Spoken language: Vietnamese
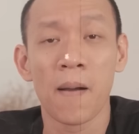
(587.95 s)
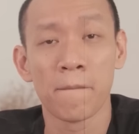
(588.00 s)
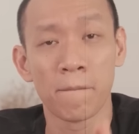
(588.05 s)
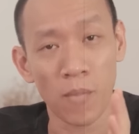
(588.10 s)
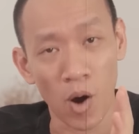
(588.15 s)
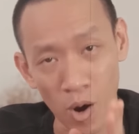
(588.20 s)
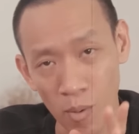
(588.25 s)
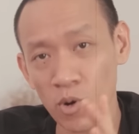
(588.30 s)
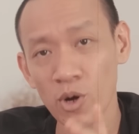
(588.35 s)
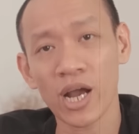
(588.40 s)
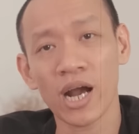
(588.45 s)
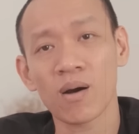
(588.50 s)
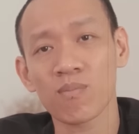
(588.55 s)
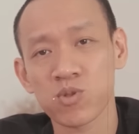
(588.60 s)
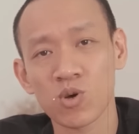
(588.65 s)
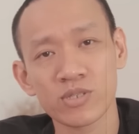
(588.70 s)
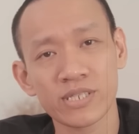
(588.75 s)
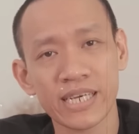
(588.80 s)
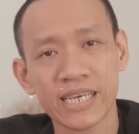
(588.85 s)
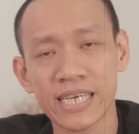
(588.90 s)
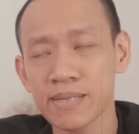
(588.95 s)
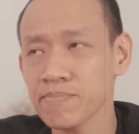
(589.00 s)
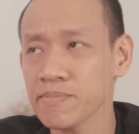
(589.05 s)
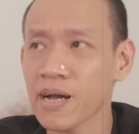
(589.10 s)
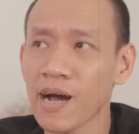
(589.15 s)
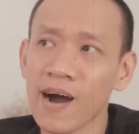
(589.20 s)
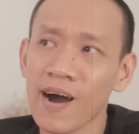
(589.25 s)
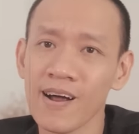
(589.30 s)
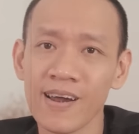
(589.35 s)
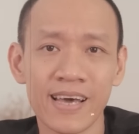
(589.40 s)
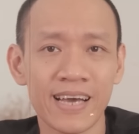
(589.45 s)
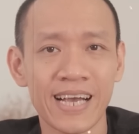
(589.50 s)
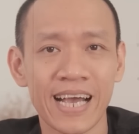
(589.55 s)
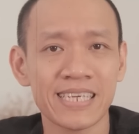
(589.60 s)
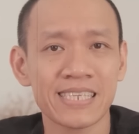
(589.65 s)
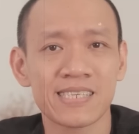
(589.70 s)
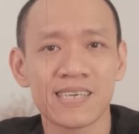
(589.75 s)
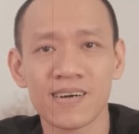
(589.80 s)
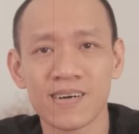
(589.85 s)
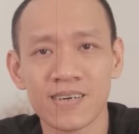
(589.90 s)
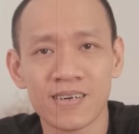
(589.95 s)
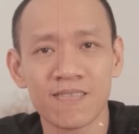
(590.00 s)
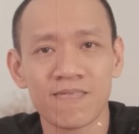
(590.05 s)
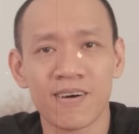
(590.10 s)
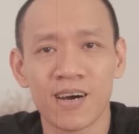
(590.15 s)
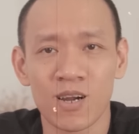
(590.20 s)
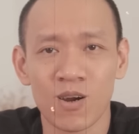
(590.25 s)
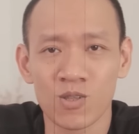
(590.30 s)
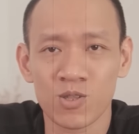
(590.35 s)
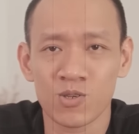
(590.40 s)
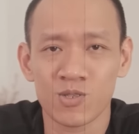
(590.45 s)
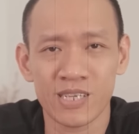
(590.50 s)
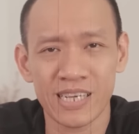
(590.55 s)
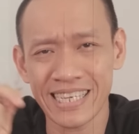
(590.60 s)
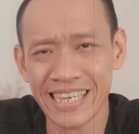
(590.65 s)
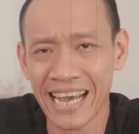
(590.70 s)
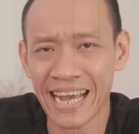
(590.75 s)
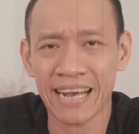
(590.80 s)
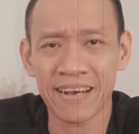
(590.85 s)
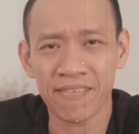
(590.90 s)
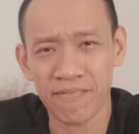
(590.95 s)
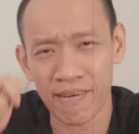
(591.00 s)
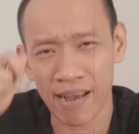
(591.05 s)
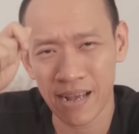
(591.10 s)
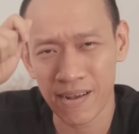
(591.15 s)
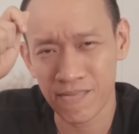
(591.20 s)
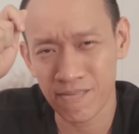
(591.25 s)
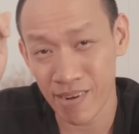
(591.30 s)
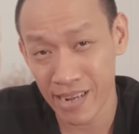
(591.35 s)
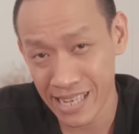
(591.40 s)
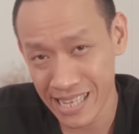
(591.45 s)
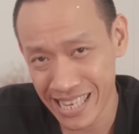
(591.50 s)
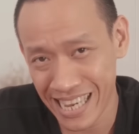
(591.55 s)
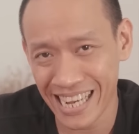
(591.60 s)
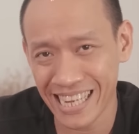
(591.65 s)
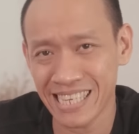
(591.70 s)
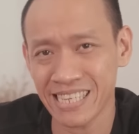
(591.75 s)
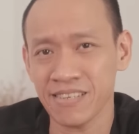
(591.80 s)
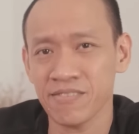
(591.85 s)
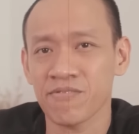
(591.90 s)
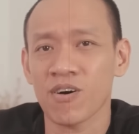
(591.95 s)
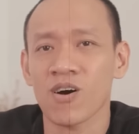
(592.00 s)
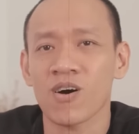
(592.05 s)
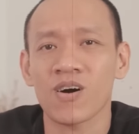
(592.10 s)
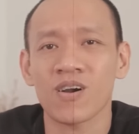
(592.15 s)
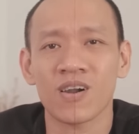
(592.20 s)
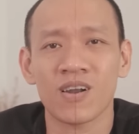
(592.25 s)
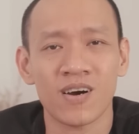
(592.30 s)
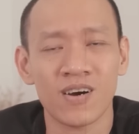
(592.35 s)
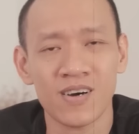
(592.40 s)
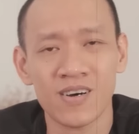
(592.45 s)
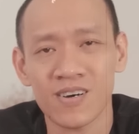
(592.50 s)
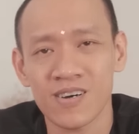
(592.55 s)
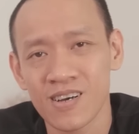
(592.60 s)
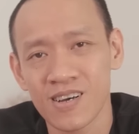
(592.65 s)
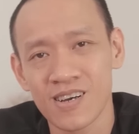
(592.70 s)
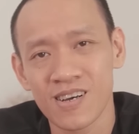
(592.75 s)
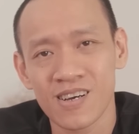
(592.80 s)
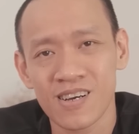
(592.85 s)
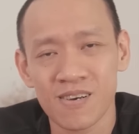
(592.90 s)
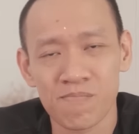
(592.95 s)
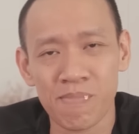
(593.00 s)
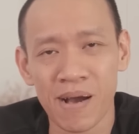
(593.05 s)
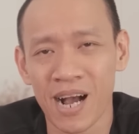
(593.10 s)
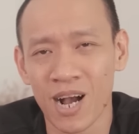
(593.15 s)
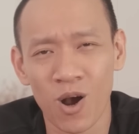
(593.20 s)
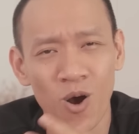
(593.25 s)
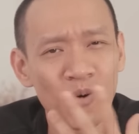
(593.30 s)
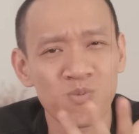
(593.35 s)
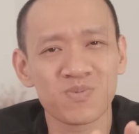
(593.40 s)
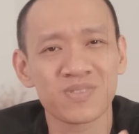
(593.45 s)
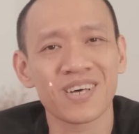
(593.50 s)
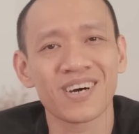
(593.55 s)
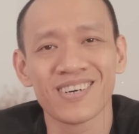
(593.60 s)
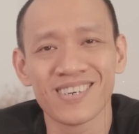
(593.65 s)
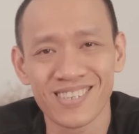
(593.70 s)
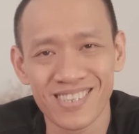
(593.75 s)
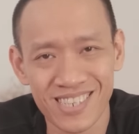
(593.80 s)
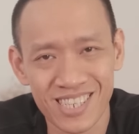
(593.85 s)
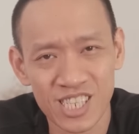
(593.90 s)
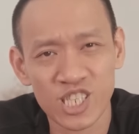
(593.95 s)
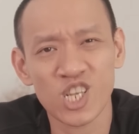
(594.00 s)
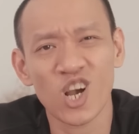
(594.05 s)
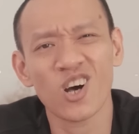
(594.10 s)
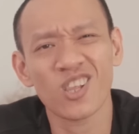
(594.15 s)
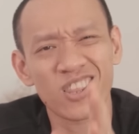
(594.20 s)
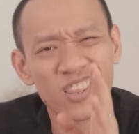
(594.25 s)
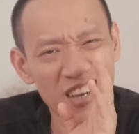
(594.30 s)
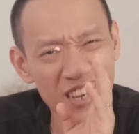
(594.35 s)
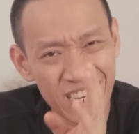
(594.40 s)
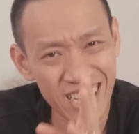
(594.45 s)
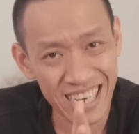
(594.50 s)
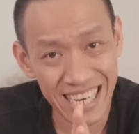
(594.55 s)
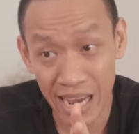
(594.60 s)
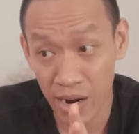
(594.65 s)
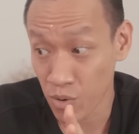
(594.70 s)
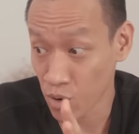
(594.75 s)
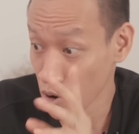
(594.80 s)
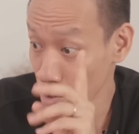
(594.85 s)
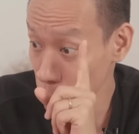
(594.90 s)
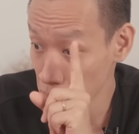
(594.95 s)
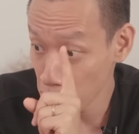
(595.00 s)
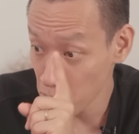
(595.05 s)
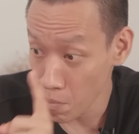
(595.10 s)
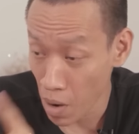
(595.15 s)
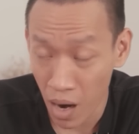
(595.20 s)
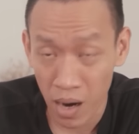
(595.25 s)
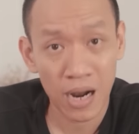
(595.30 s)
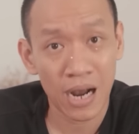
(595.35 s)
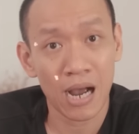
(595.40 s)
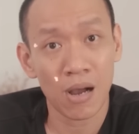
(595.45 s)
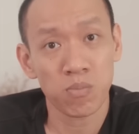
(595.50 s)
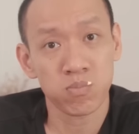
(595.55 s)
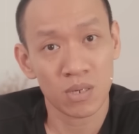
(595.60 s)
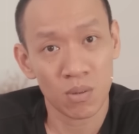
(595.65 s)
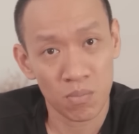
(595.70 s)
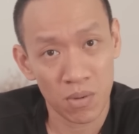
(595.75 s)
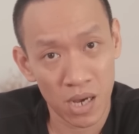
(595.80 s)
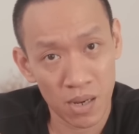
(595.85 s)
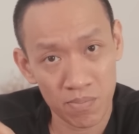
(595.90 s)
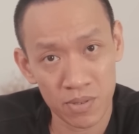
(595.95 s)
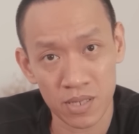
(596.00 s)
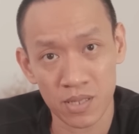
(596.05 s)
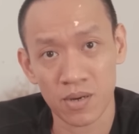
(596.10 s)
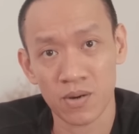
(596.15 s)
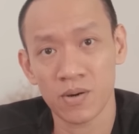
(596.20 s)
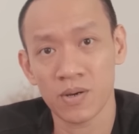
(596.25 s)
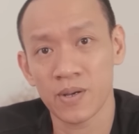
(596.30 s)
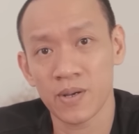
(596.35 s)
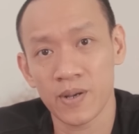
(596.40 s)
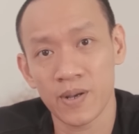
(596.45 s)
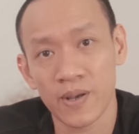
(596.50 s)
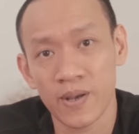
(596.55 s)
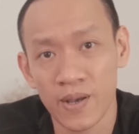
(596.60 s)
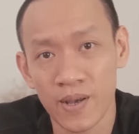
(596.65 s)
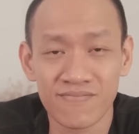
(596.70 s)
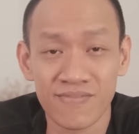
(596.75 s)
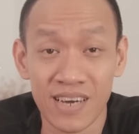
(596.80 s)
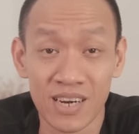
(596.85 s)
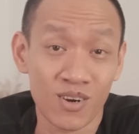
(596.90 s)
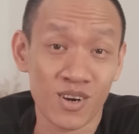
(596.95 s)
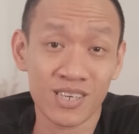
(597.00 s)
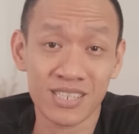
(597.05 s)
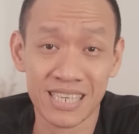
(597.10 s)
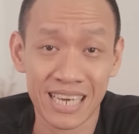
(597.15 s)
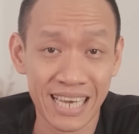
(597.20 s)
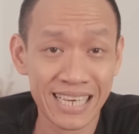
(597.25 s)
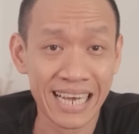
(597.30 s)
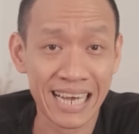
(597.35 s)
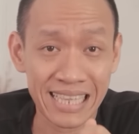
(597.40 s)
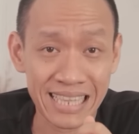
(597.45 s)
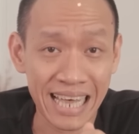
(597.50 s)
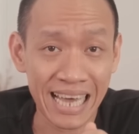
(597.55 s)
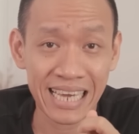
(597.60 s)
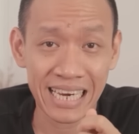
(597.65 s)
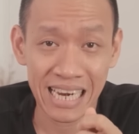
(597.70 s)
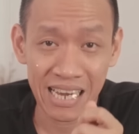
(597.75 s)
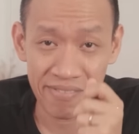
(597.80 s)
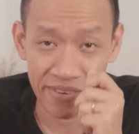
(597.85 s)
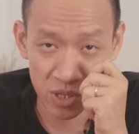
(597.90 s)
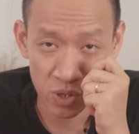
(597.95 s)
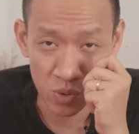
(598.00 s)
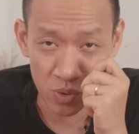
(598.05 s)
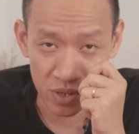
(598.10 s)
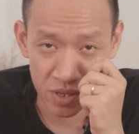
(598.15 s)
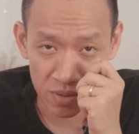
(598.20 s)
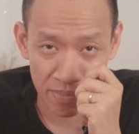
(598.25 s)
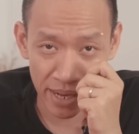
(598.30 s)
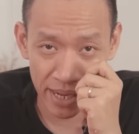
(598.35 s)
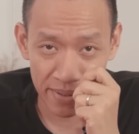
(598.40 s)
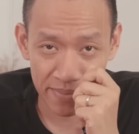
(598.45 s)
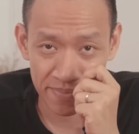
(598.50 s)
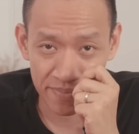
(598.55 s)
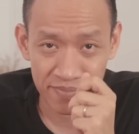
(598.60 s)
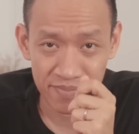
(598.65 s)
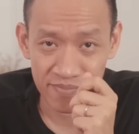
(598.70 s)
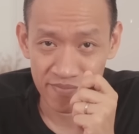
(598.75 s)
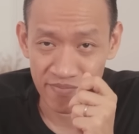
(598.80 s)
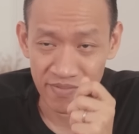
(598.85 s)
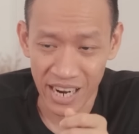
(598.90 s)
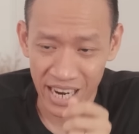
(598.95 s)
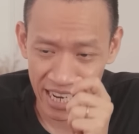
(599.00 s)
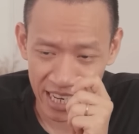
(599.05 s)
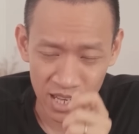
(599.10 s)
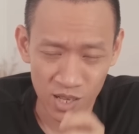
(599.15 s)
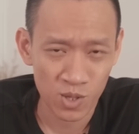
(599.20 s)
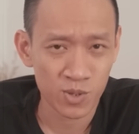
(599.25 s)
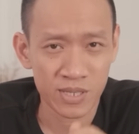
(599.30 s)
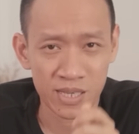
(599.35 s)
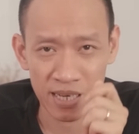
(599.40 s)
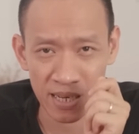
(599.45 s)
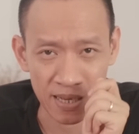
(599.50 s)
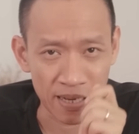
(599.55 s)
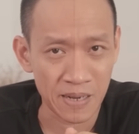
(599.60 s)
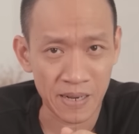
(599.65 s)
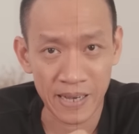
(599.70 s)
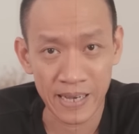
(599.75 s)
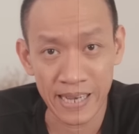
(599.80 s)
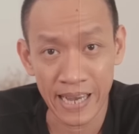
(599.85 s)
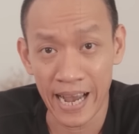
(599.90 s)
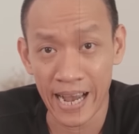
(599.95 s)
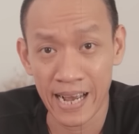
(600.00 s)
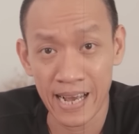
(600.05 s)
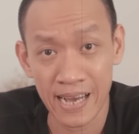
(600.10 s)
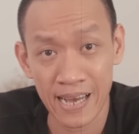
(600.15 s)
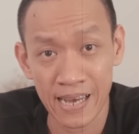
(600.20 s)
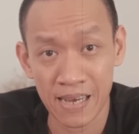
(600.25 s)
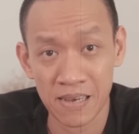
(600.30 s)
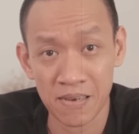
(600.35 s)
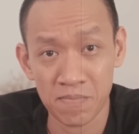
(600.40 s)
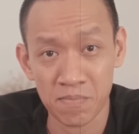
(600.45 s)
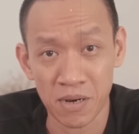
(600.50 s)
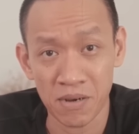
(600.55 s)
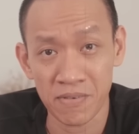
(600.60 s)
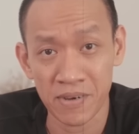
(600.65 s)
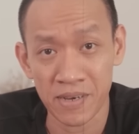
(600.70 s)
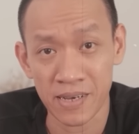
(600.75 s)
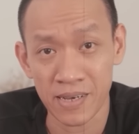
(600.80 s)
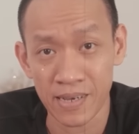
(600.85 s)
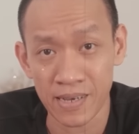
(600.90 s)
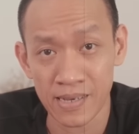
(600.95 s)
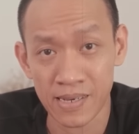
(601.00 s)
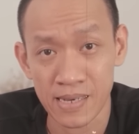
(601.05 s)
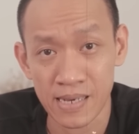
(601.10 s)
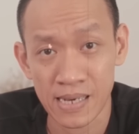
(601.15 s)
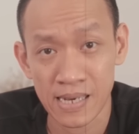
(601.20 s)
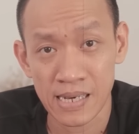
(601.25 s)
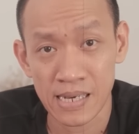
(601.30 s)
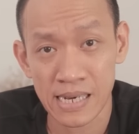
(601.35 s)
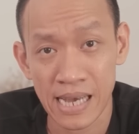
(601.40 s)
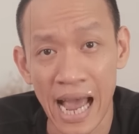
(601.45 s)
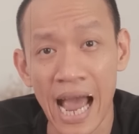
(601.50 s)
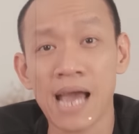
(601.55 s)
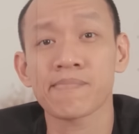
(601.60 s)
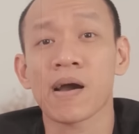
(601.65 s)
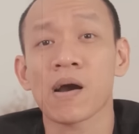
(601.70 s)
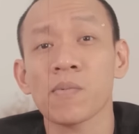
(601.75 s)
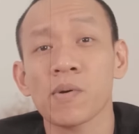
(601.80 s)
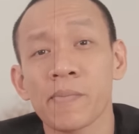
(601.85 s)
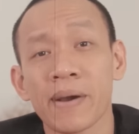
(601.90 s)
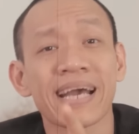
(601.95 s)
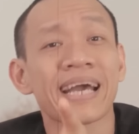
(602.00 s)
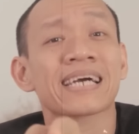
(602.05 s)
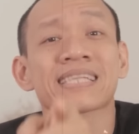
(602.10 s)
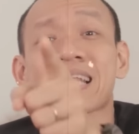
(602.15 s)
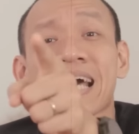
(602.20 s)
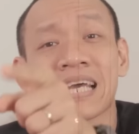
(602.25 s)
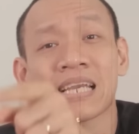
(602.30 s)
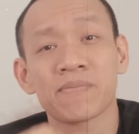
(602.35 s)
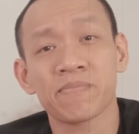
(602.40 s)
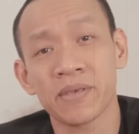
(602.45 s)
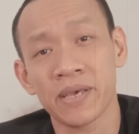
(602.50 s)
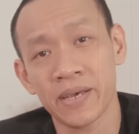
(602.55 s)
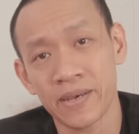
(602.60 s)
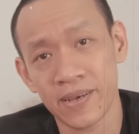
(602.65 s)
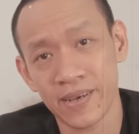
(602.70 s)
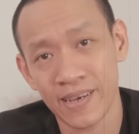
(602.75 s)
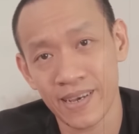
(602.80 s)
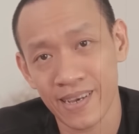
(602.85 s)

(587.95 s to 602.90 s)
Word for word: Mỗi buổi học tôi sẽ kiếm cớ để gây sự và rồi tôi sẽ dằn vặt và giày vò nó bằng ngôn từ cho tới khi nào nó bật khóc trong lớp thì thôi. Và rồi nó sẽ lấy khăn tay ra và chùi nước mắt. Và khi đó tôi sẽ cực kỳ hả hê, bởi vì ai bảo mình mang khăn tay làm gì.